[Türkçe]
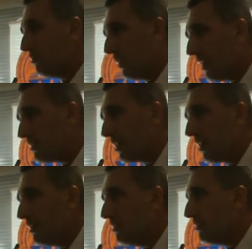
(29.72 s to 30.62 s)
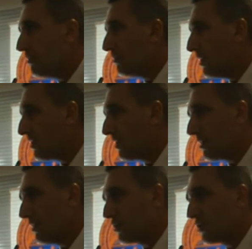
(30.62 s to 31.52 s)
ben dahil
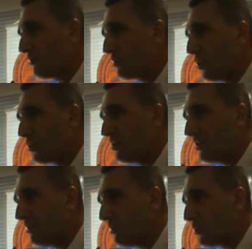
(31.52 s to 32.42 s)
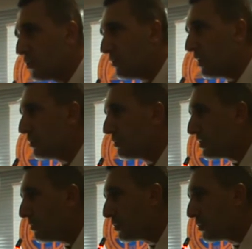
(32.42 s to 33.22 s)
meslektaşlarımın gözlerine bakıyorum. Hepimizde bir